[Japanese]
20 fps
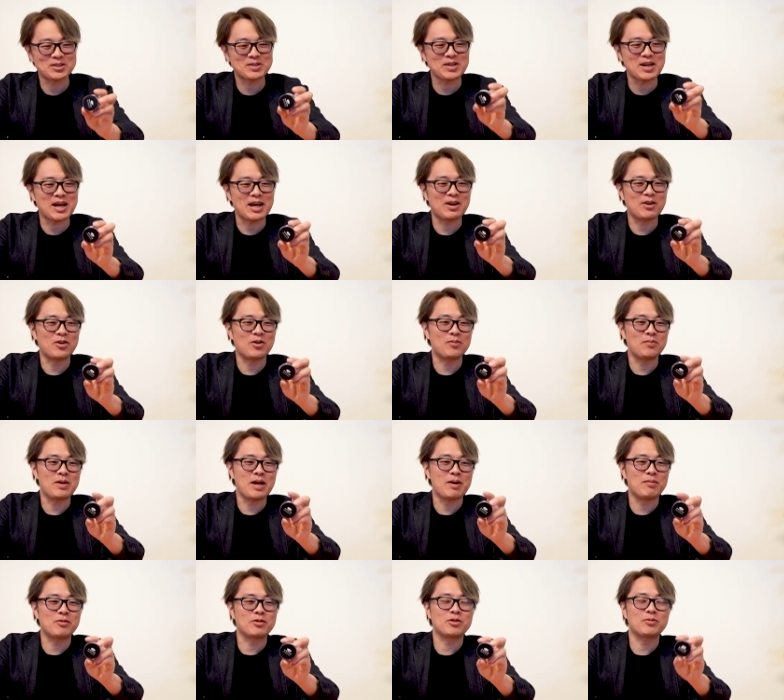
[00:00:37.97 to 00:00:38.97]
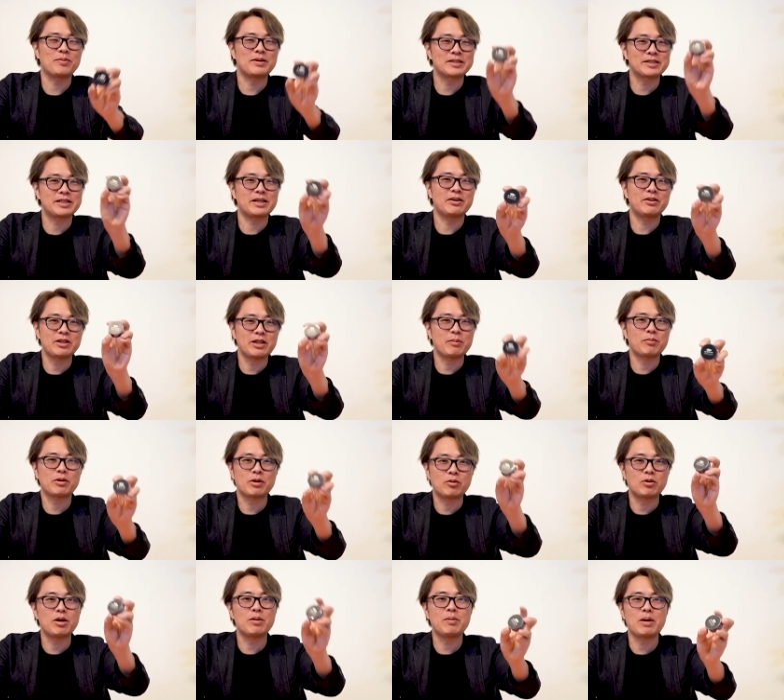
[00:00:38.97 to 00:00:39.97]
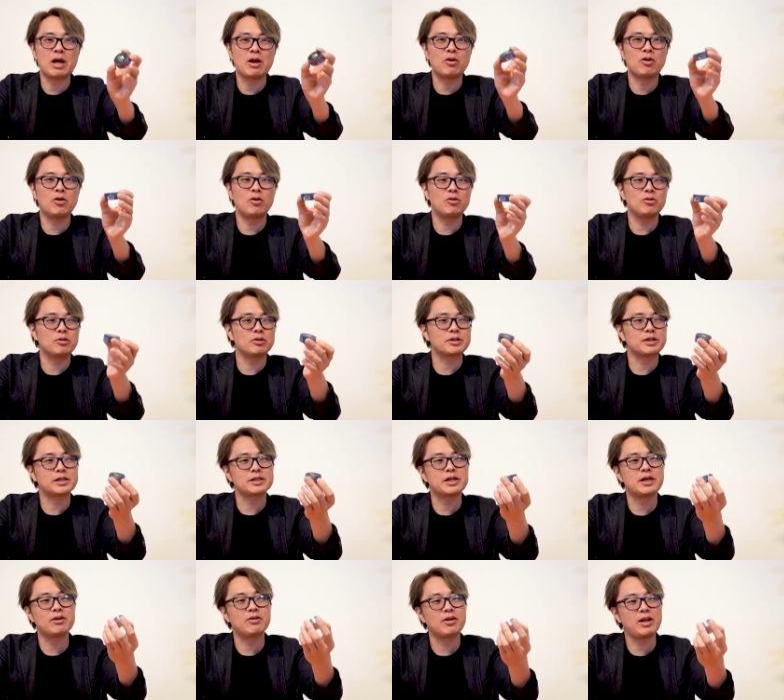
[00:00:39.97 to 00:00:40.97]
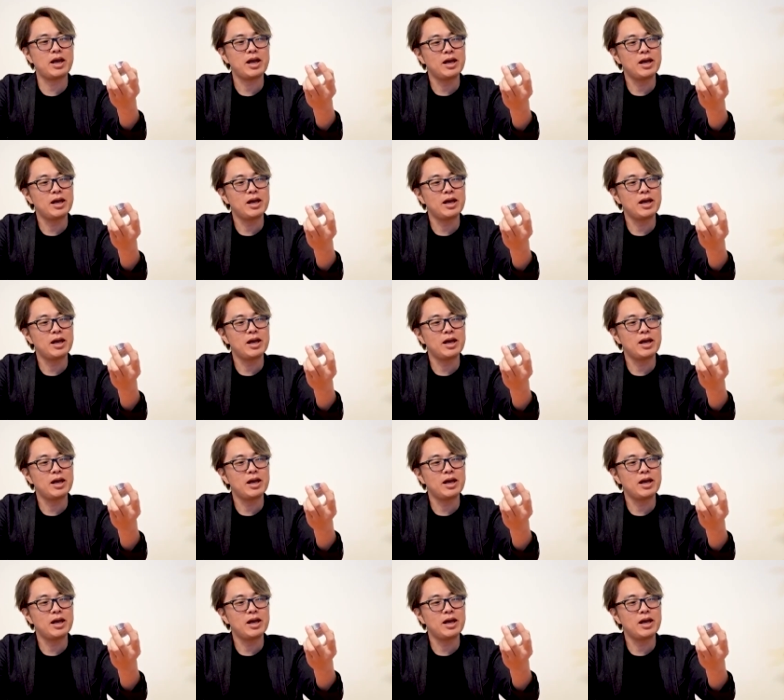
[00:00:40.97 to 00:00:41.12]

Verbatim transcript: こっちはあの宮本マスキングテープで、これあの宇之助さんの